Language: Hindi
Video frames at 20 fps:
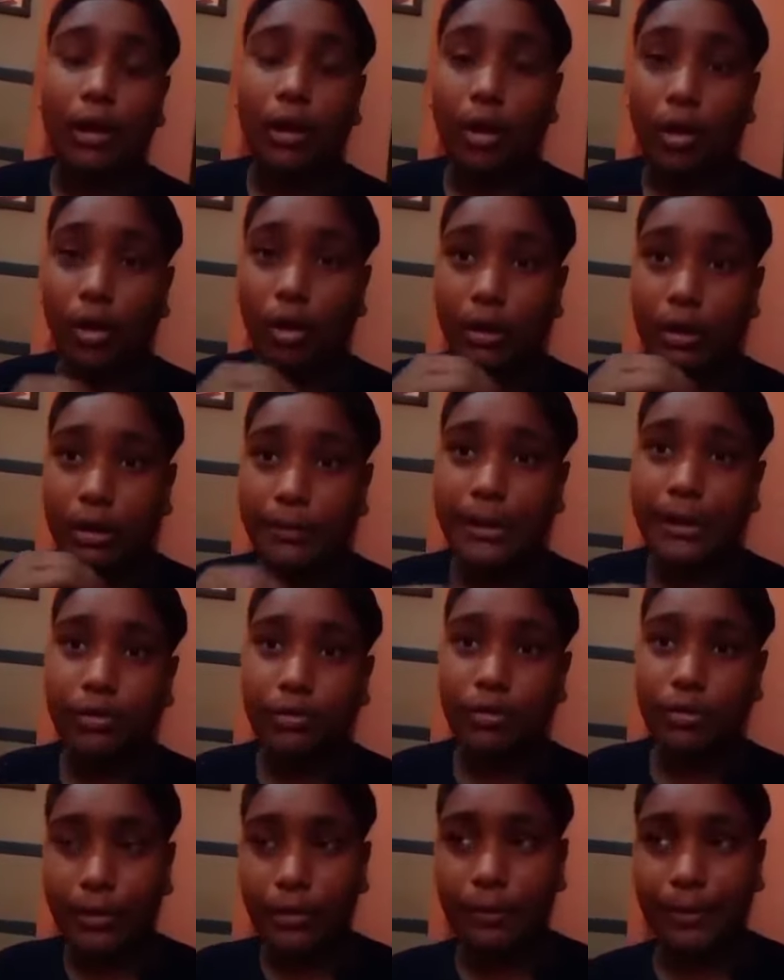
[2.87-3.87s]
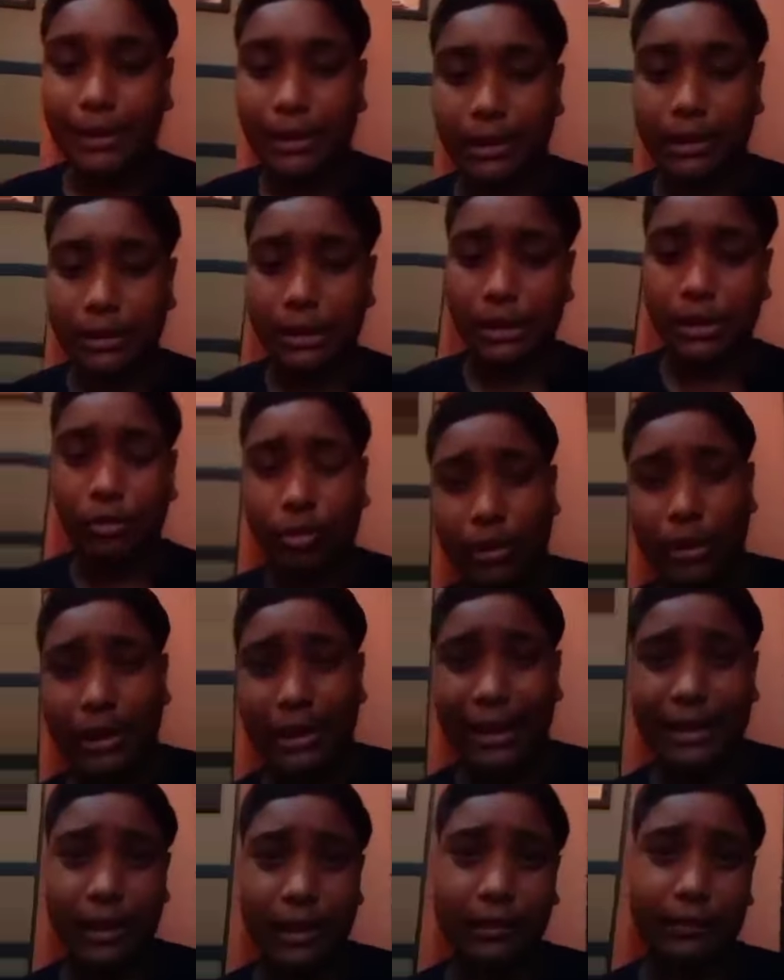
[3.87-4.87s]
और अभी यू नो मेरे को पता है कि थोड़ा
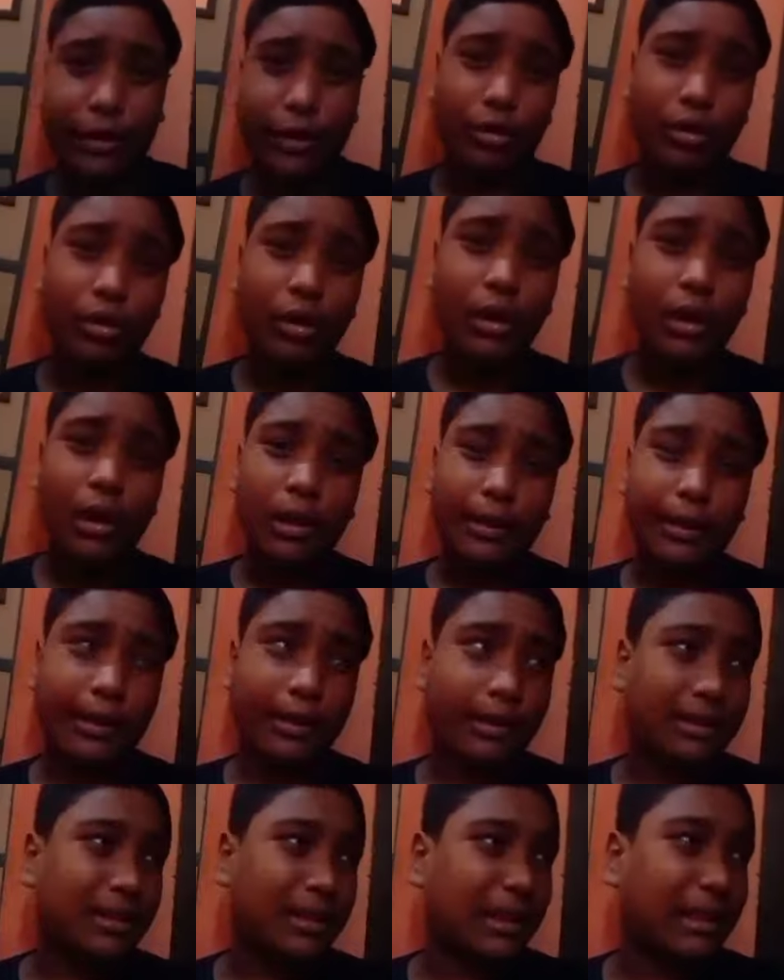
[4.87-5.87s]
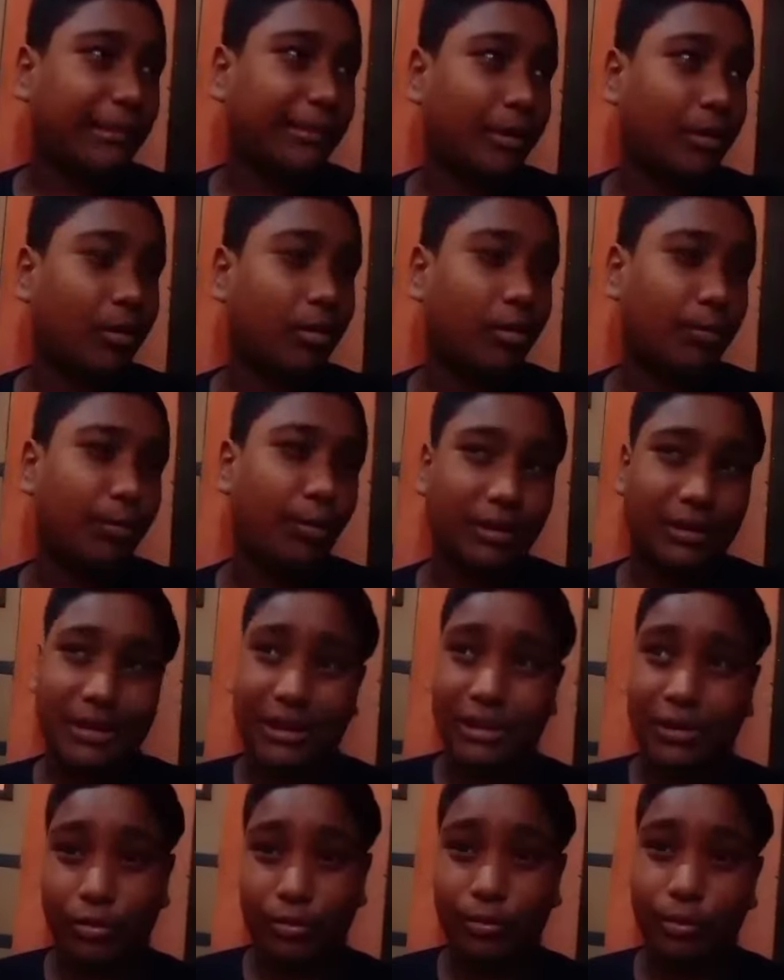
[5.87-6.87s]
लेट आ रहा है वीडियो इसके लिए मेरे को बहुत
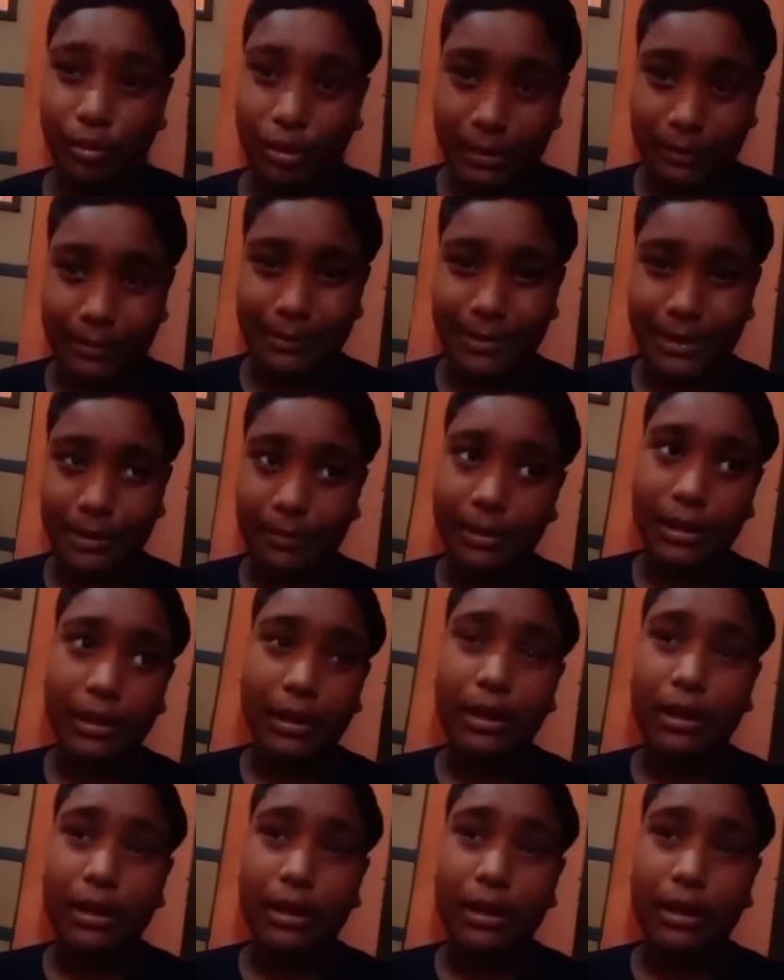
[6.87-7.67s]
सारे लोग बोले भी मतलब